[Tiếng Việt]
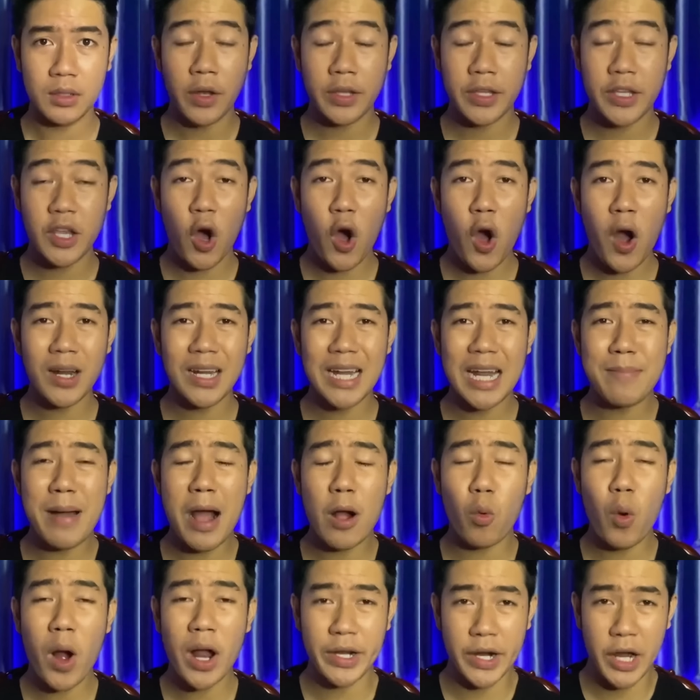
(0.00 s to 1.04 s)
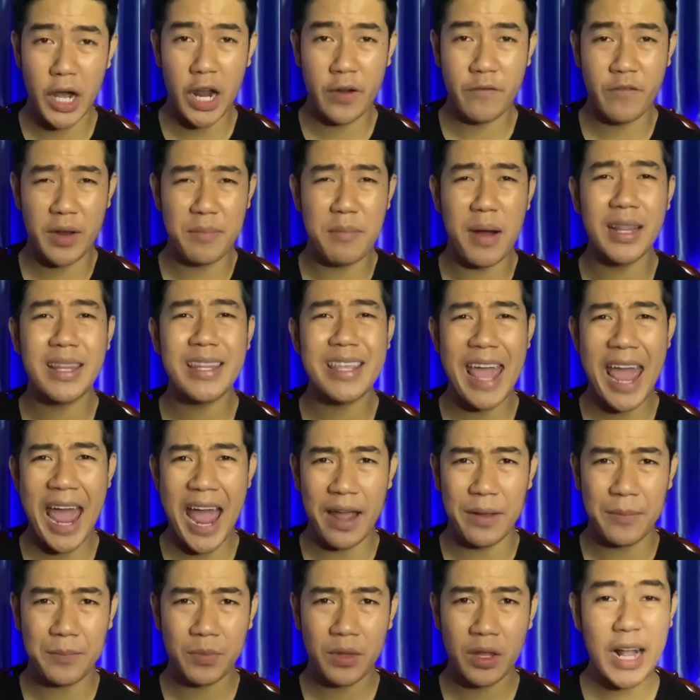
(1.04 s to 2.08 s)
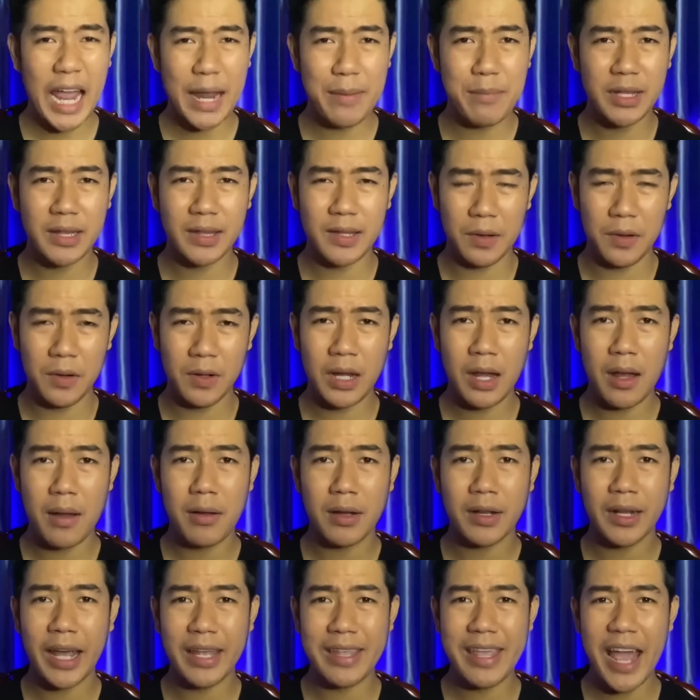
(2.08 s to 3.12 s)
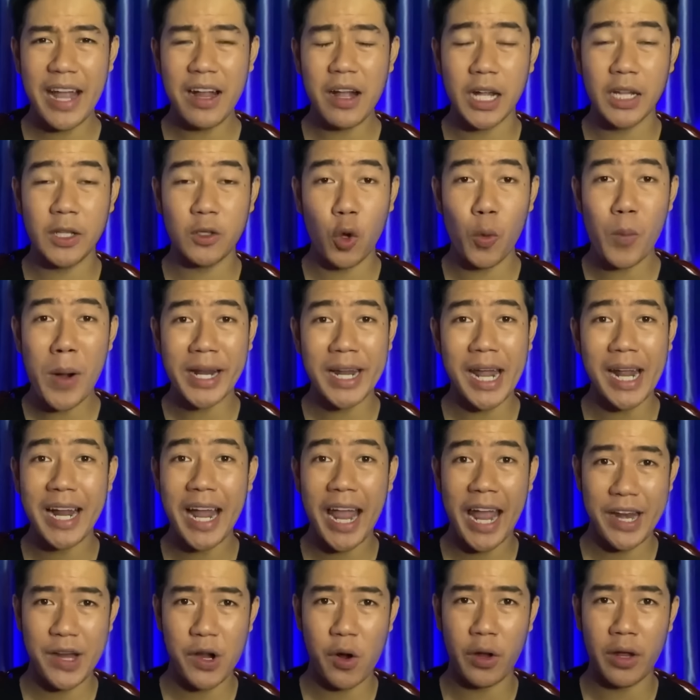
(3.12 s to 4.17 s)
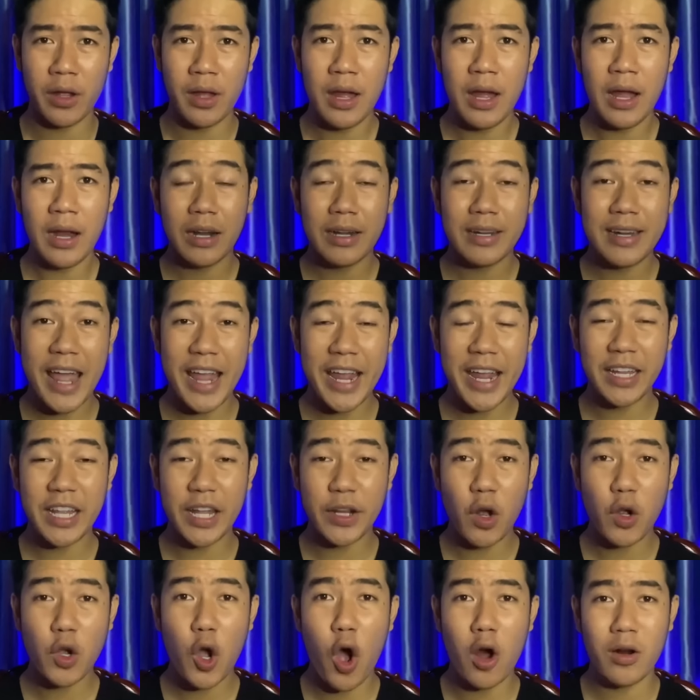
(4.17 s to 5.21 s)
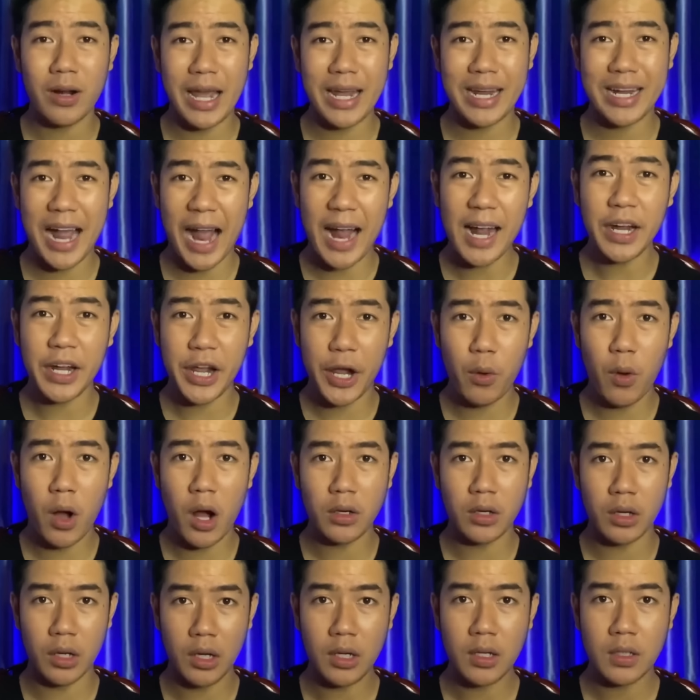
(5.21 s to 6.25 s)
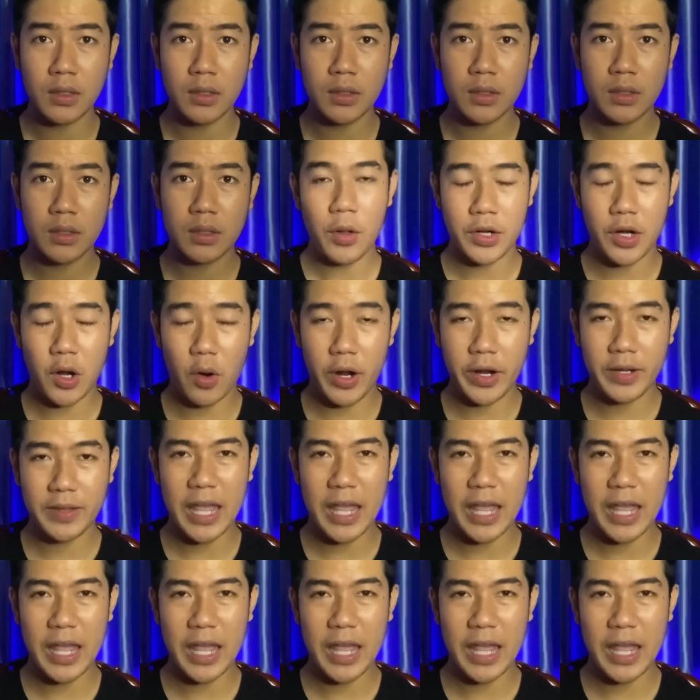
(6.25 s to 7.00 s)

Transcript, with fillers: do là bà qua đời vì bệnh già ngày bình thường á cái dáng hình của bà đã gầy rồi nay thì nó còn lại khẳng khiu hơn nữa rồi